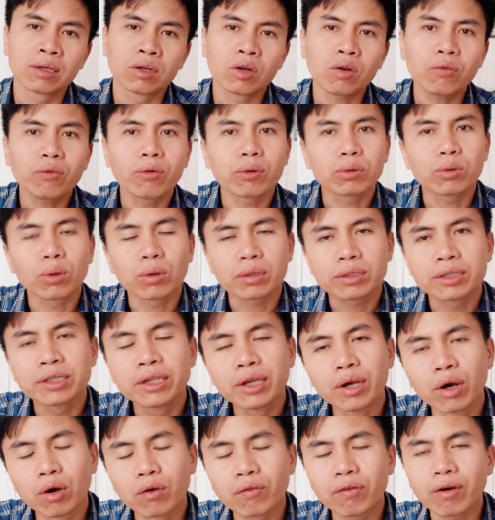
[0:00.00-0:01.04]
nó phụ thuộc
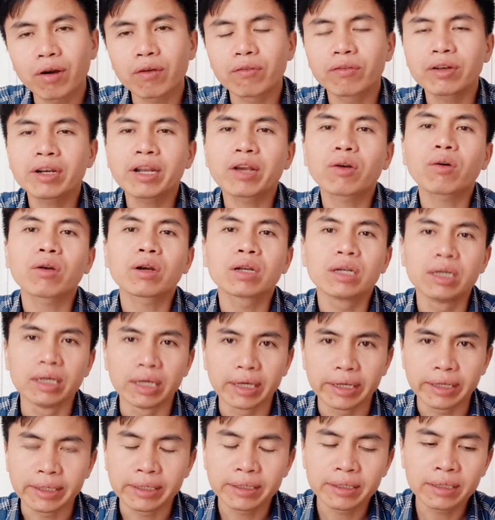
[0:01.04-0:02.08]
nhiều vào vấn đề con
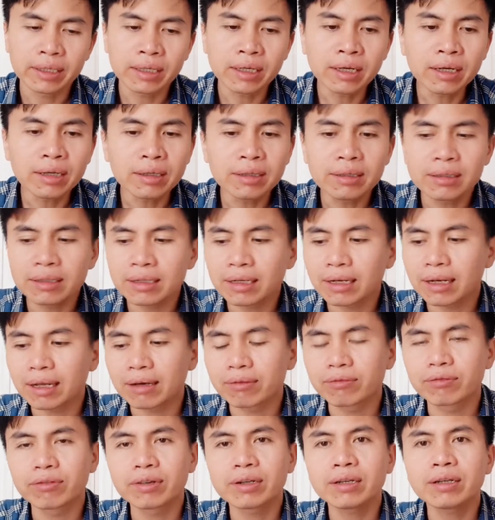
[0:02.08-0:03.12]
người hơn
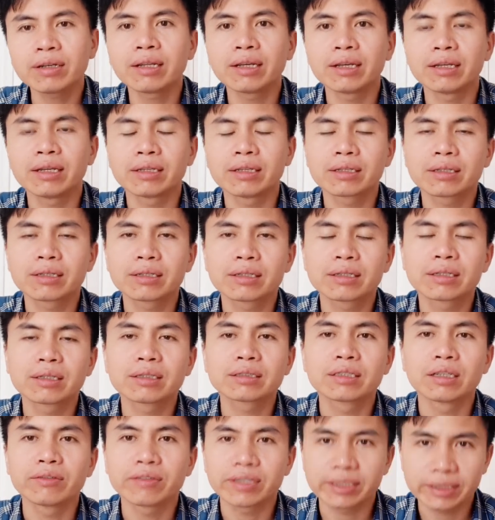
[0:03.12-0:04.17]
là vấn đề cơ
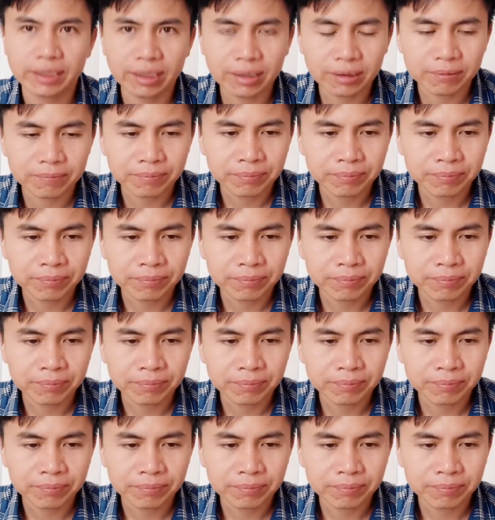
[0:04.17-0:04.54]
sở vật chất